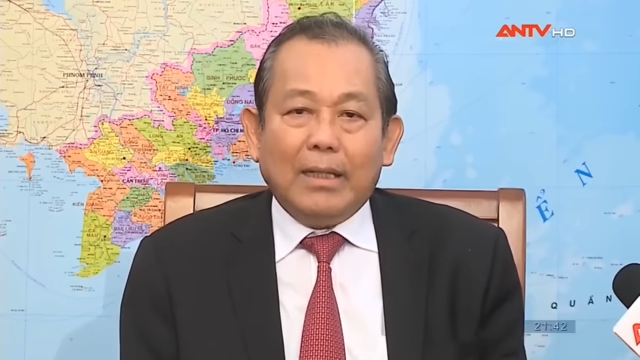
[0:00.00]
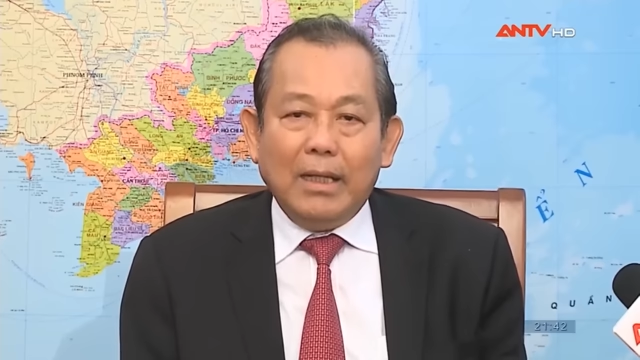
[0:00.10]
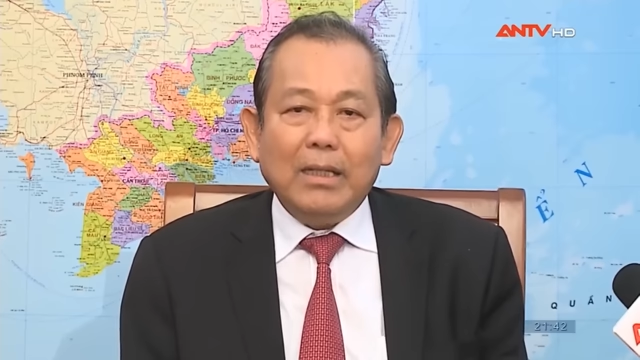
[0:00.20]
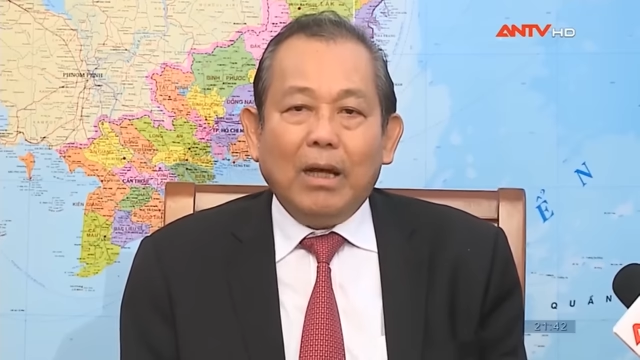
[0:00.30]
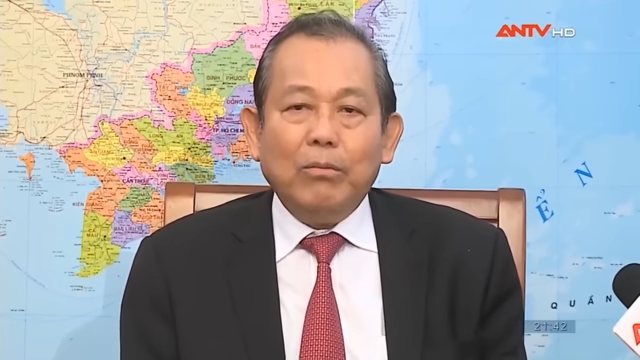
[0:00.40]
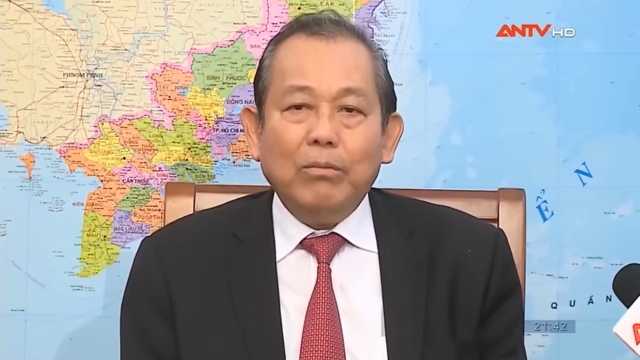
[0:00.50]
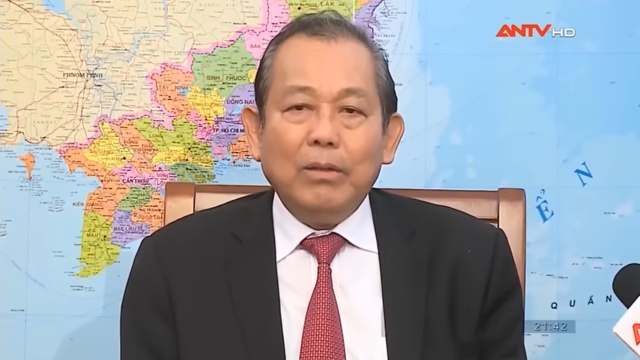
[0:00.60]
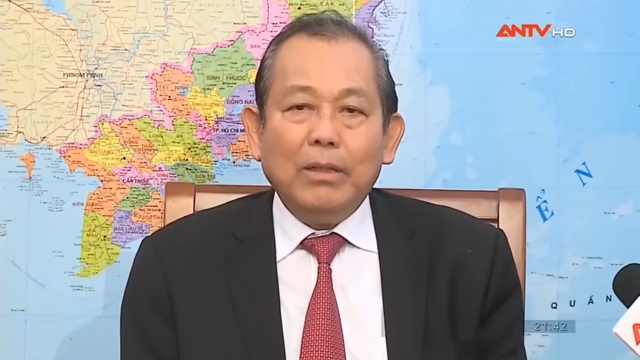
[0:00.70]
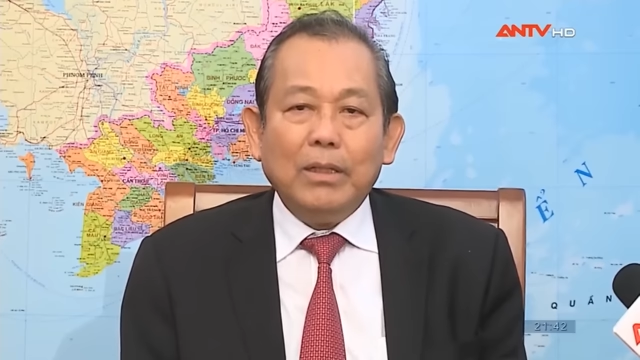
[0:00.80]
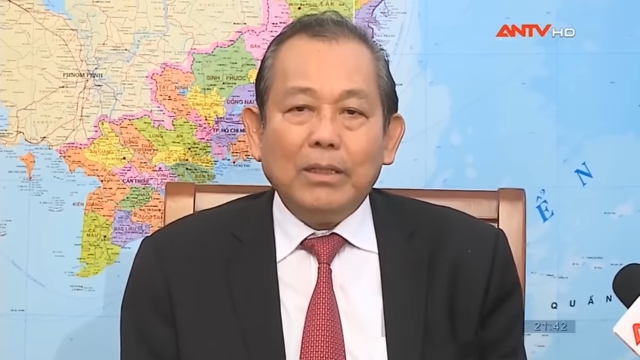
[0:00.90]
tinh
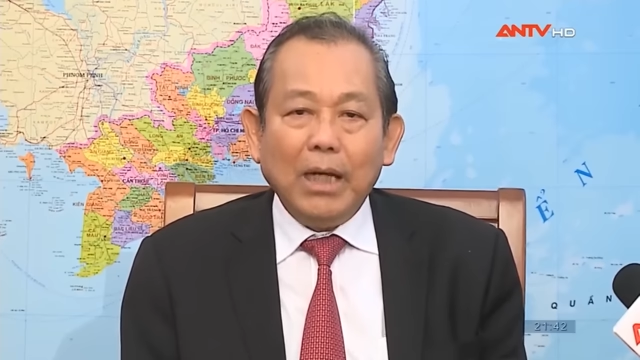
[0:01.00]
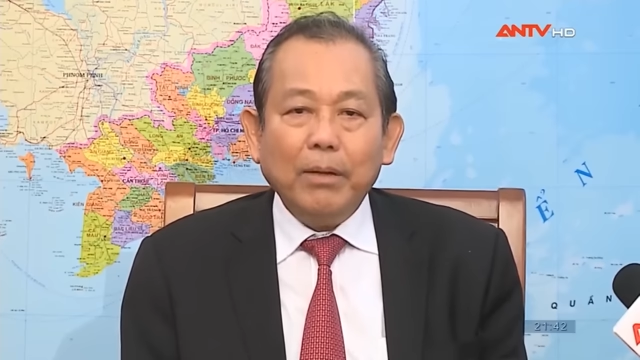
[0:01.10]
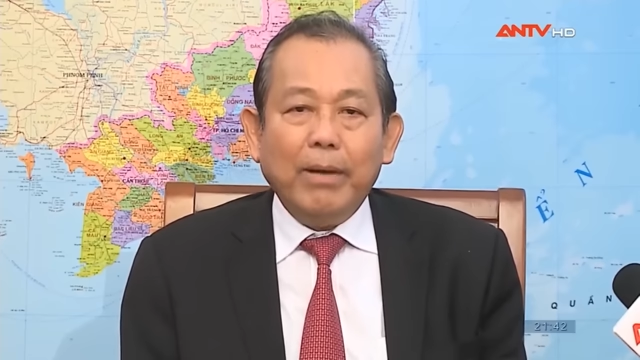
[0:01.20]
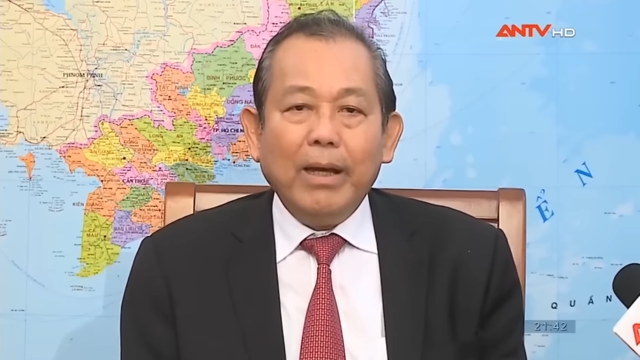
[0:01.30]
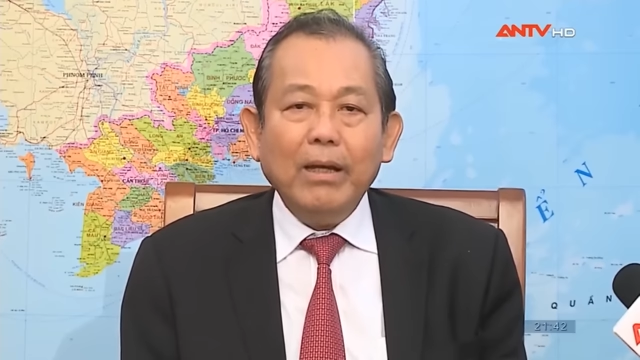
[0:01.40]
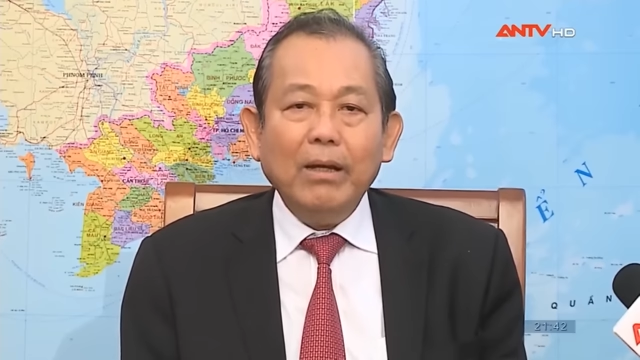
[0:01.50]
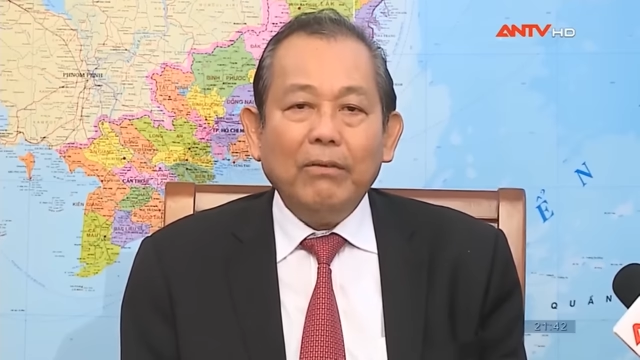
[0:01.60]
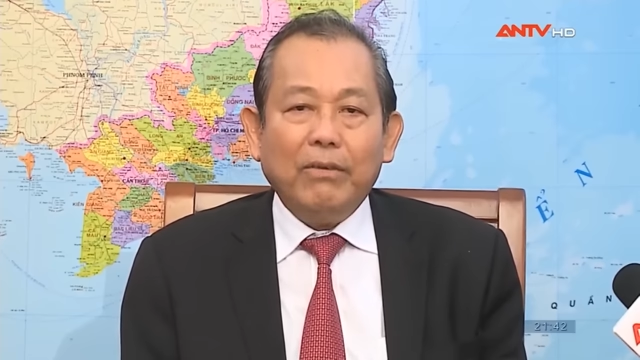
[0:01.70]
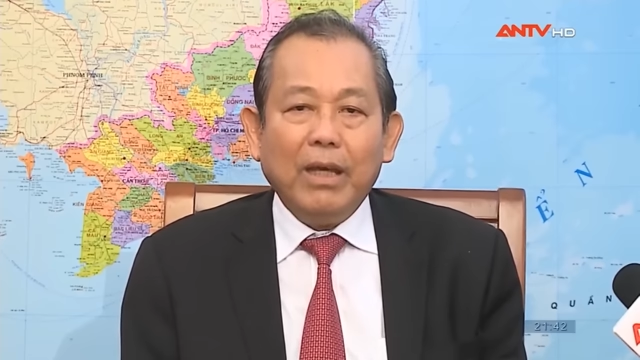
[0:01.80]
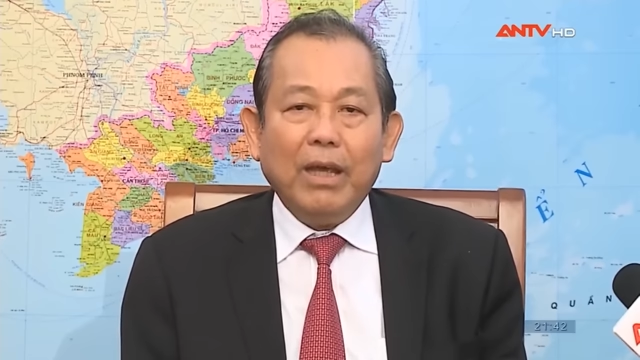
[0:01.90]
thông sắc bén
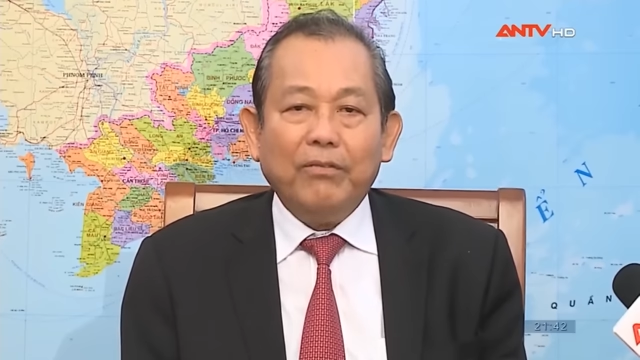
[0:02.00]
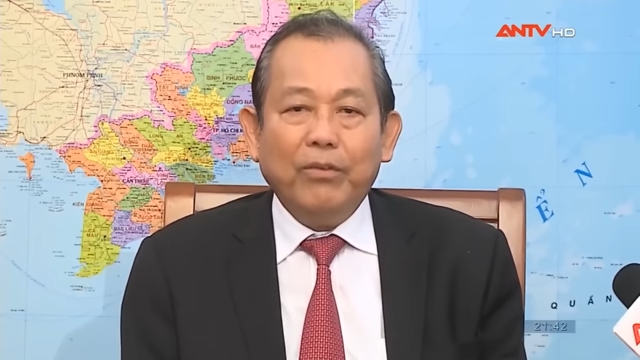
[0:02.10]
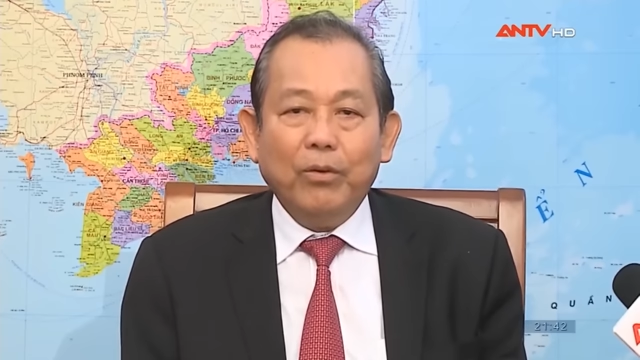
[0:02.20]
về nghiệp